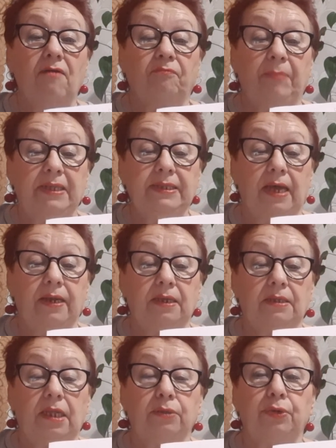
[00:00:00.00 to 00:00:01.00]
Подарок
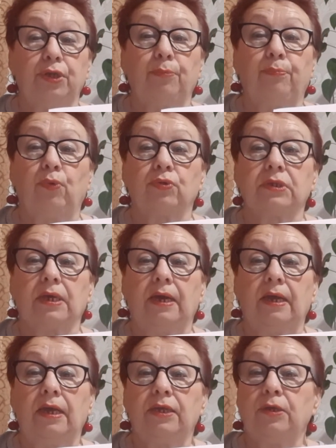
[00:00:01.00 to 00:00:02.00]
кладу
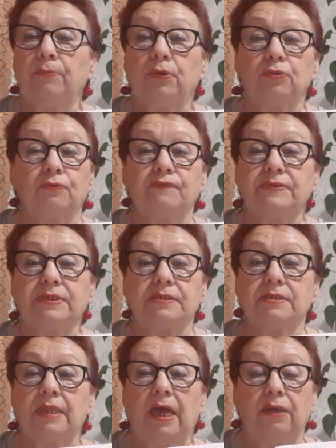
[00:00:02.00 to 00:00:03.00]
японка. Японку все
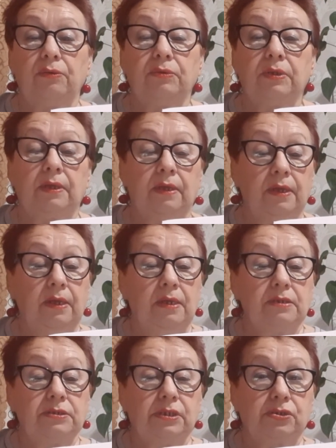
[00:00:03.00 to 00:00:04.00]
знают.
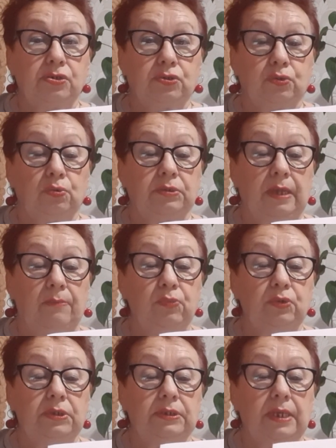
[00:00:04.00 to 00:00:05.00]
десять штук там
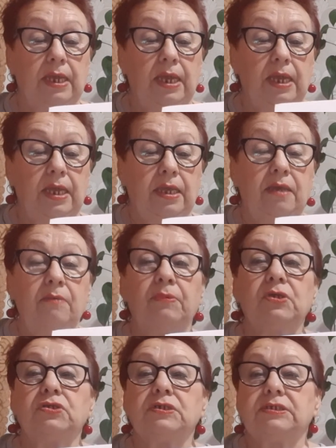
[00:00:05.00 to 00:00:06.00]
будет. И
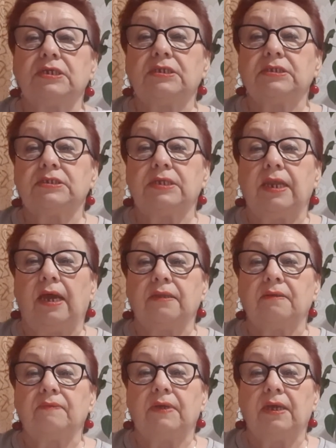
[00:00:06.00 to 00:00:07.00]
бычье сердце
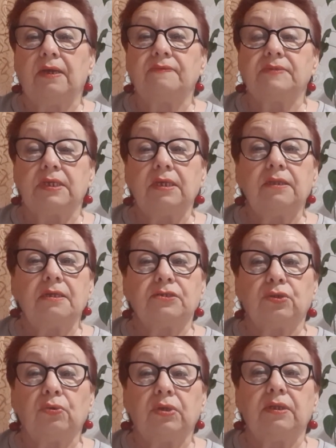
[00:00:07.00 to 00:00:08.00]
Зыряновой. Все
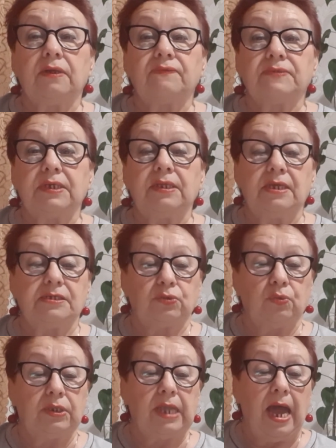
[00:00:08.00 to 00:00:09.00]
достойные, все
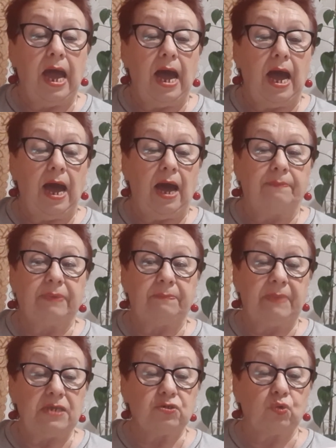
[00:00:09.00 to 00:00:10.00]
достойные. А по
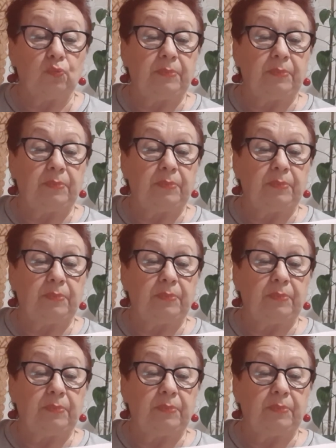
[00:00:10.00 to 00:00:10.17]
5 штук